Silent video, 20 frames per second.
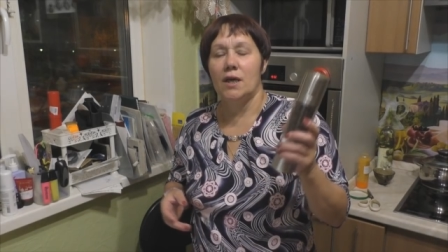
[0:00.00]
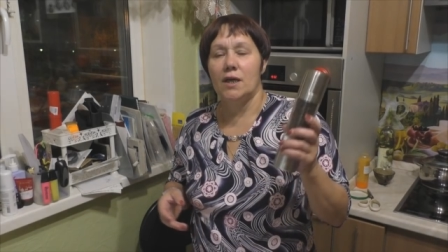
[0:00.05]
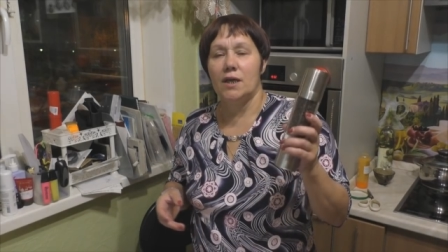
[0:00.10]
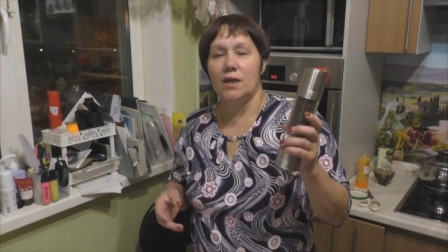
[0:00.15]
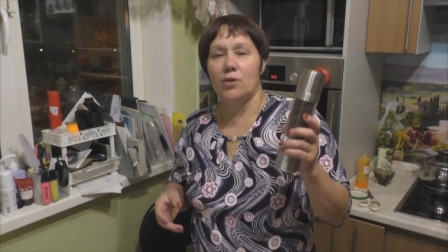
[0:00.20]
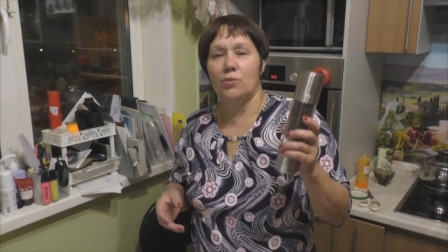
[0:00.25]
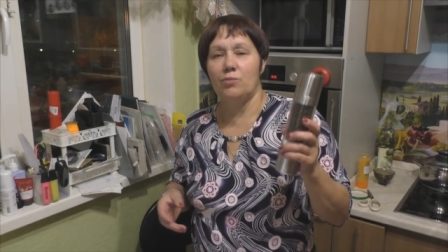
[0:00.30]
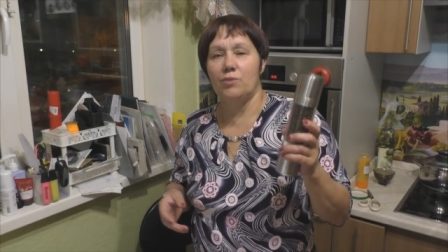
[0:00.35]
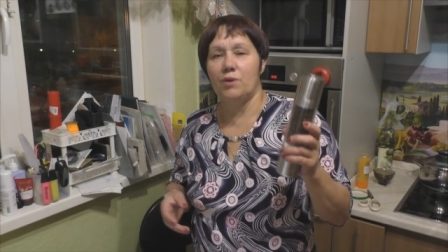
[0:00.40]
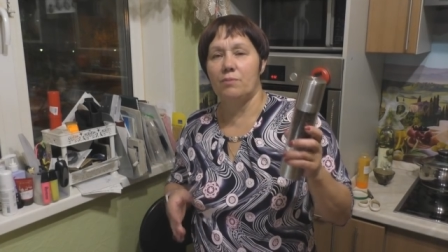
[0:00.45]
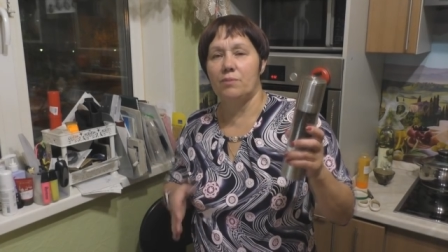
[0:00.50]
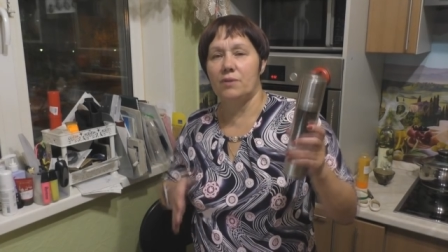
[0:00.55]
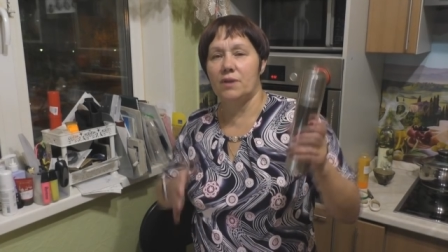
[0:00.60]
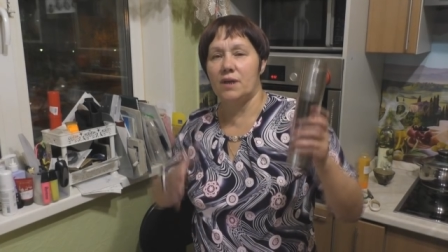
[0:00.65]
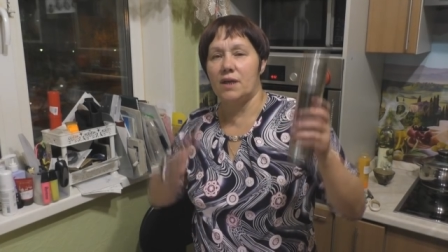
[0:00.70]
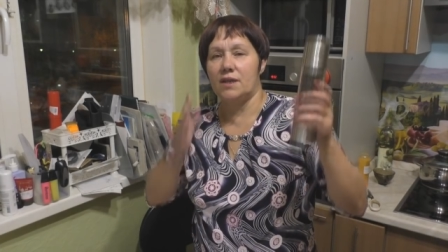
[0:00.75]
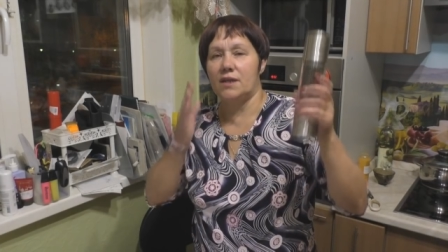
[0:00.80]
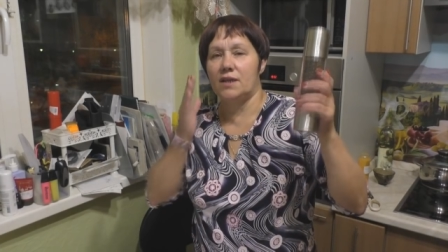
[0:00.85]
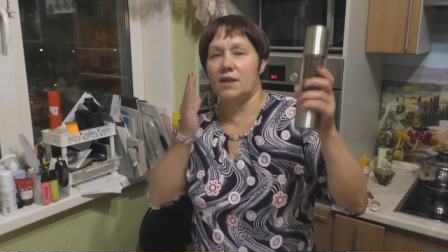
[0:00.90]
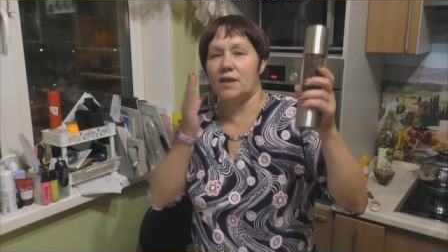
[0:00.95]
И у меня
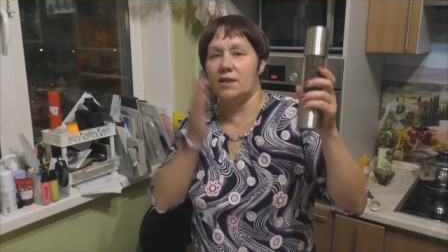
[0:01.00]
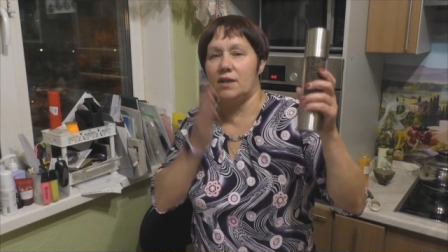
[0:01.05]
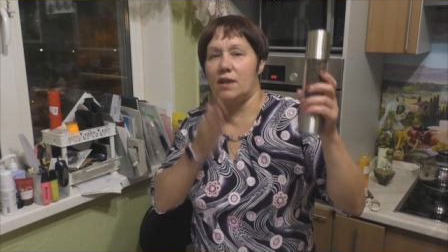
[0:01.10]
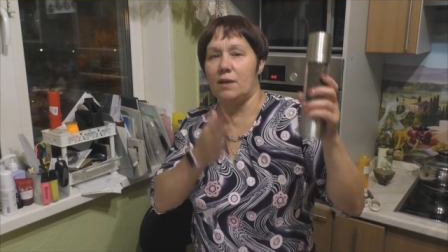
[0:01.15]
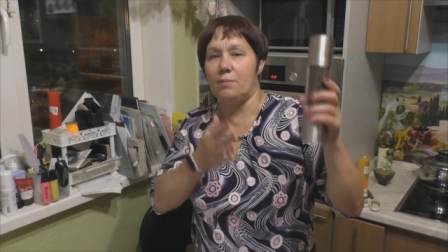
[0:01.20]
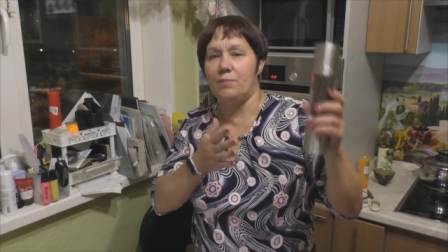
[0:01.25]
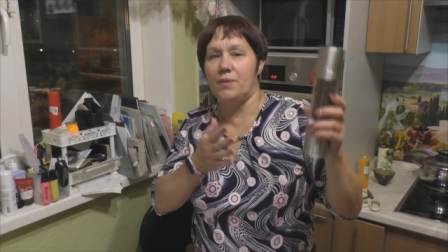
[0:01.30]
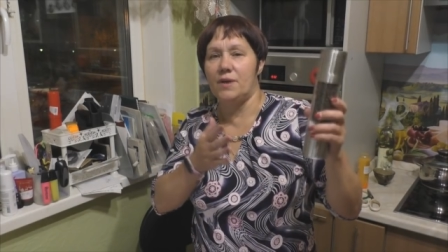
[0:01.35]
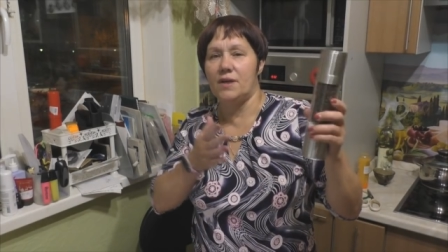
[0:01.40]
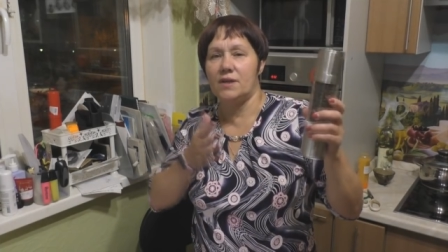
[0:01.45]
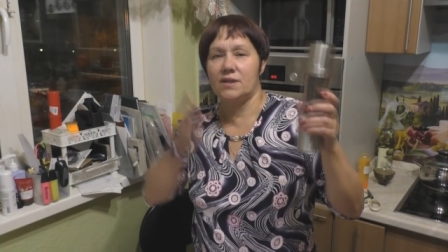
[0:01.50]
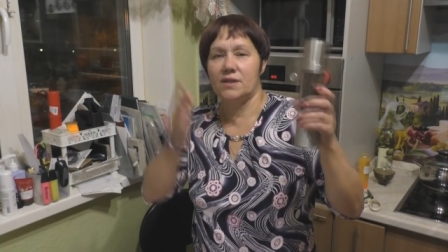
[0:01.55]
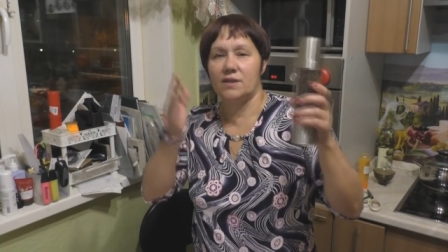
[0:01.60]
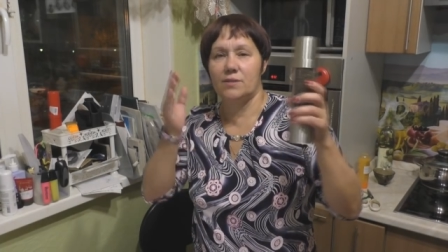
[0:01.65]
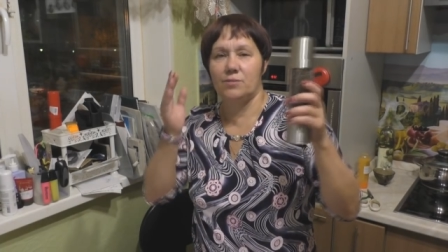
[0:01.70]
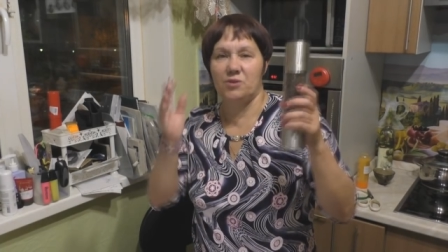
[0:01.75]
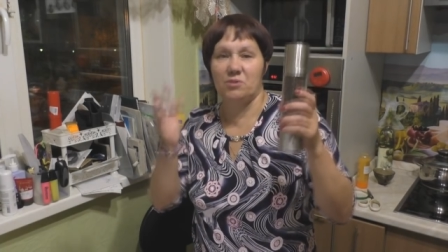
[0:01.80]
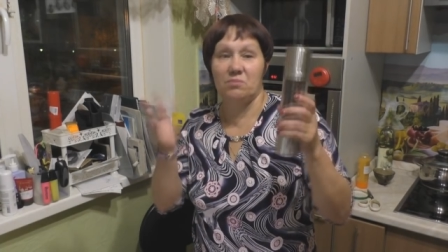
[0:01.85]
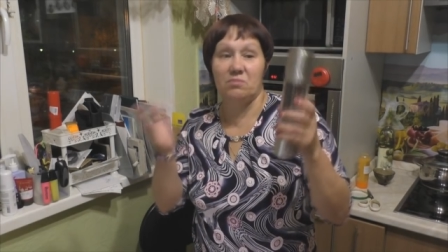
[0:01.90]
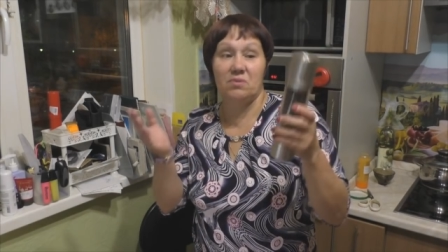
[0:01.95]
была одна для
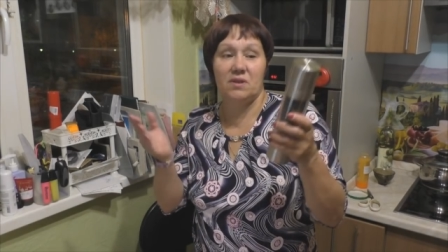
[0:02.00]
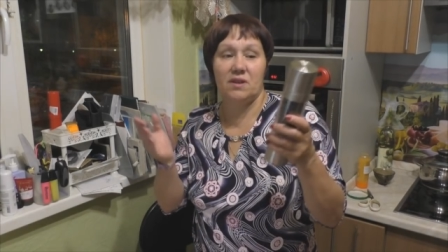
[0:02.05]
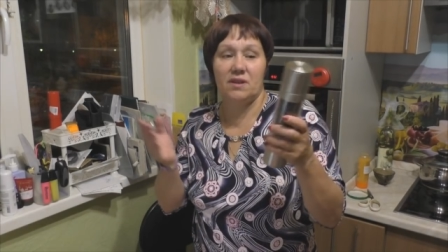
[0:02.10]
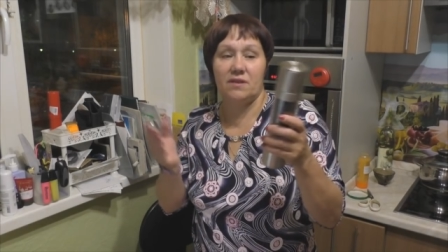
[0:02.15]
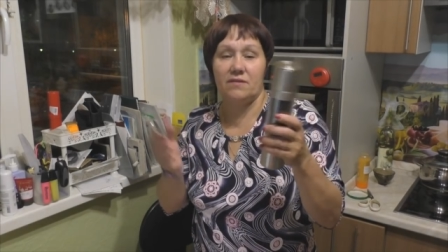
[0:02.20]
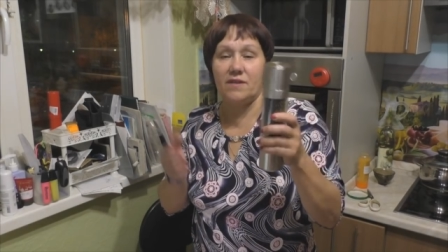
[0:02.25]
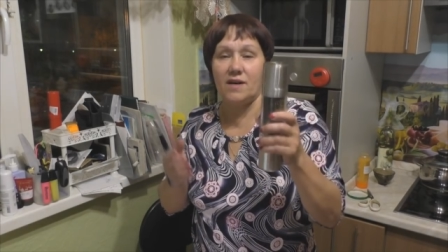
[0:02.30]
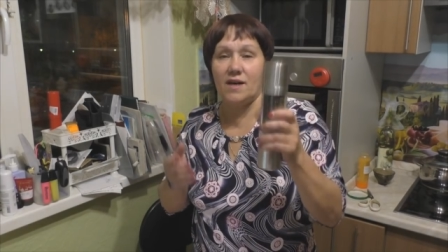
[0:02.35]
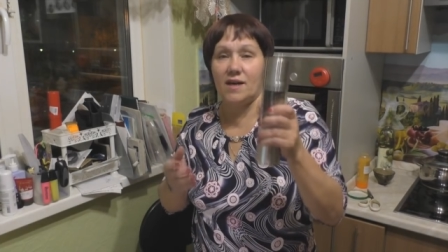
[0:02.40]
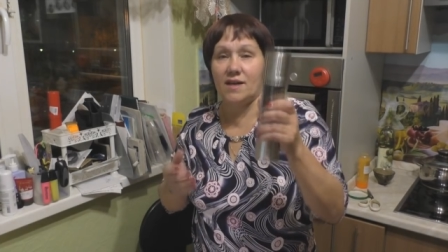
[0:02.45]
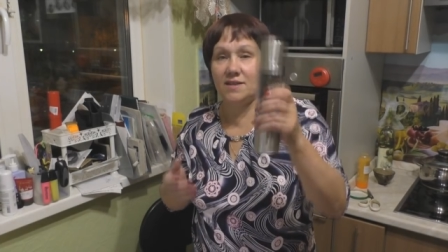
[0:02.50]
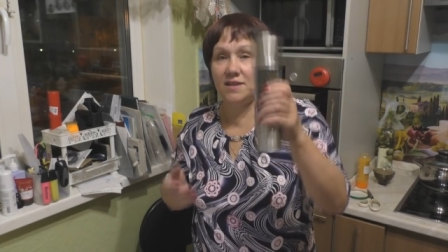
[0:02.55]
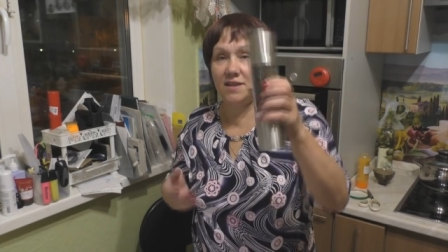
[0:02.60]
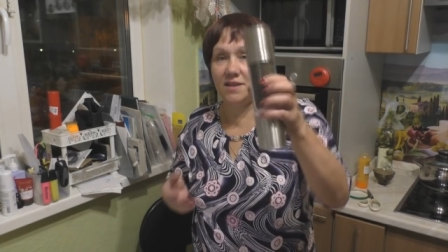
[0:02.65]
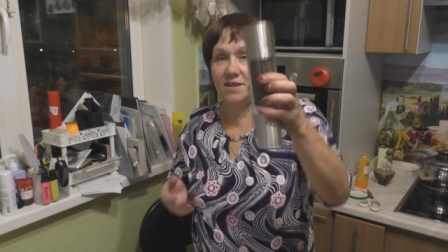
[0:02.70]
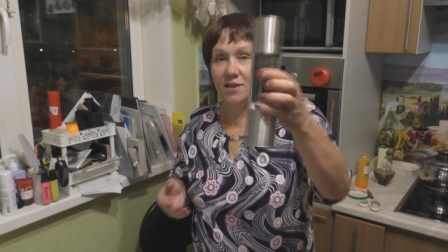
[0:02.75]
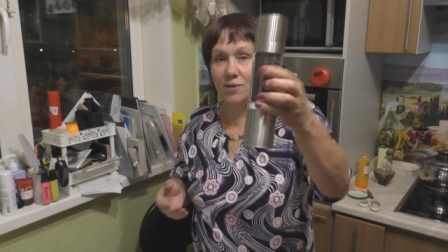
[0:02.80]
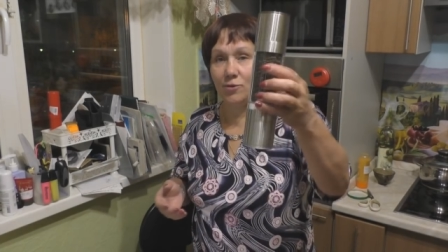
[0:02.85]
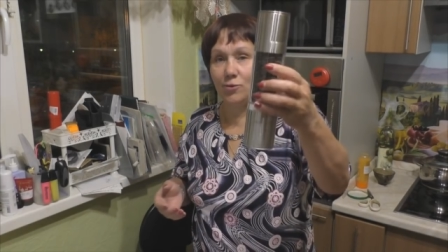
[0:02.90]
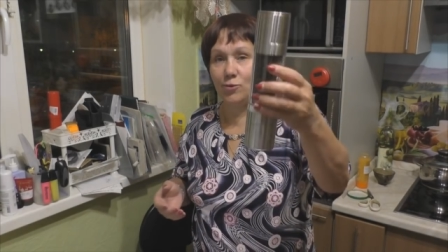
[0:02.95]
перца, в общем, было две. А
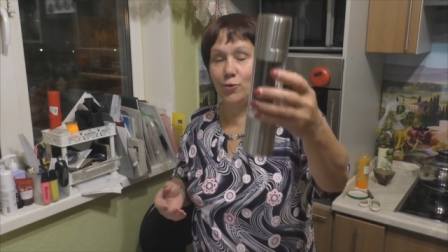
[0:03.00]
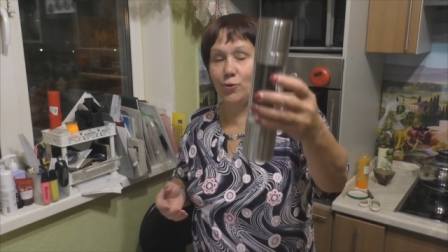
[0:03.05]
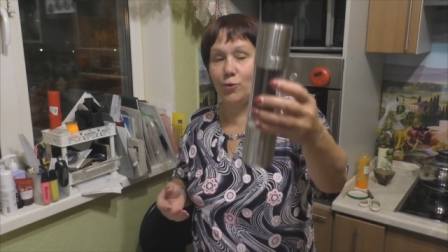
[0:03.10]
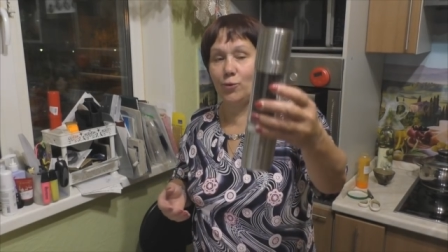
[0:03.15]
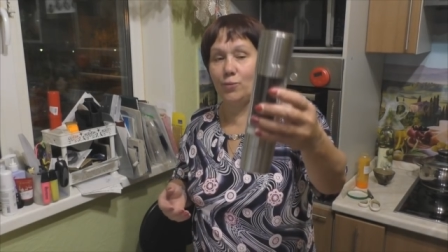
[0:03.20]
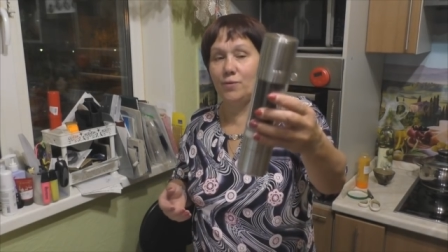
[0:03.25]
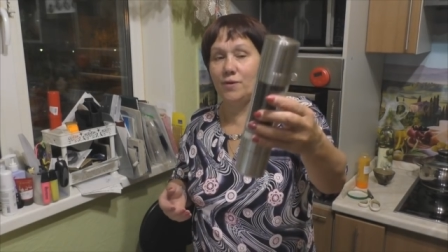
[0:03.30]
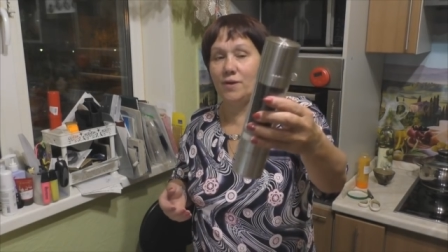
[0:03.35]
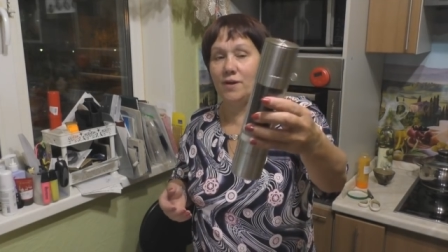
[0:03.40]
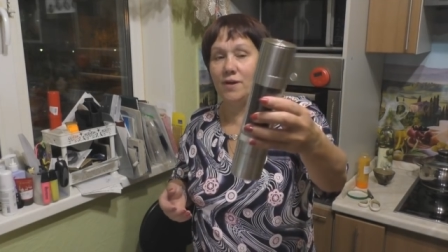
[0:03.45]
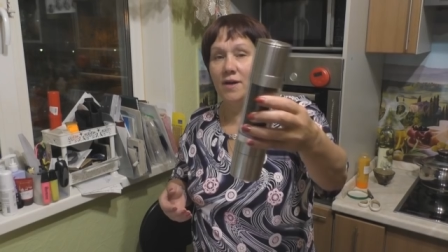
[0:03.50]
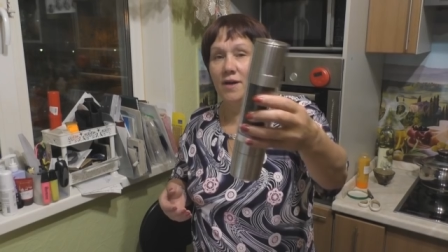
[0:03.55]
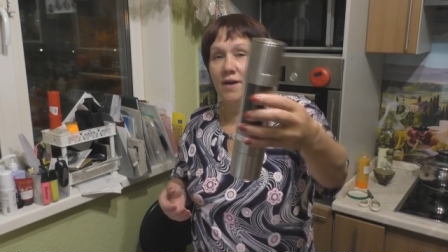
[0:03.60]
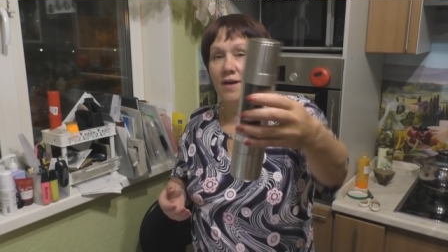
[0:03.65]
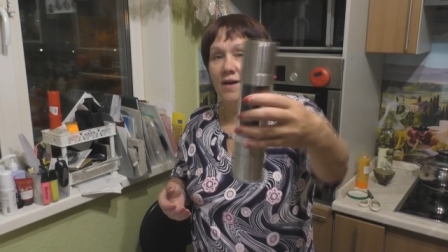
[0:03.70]
здесь как удобно.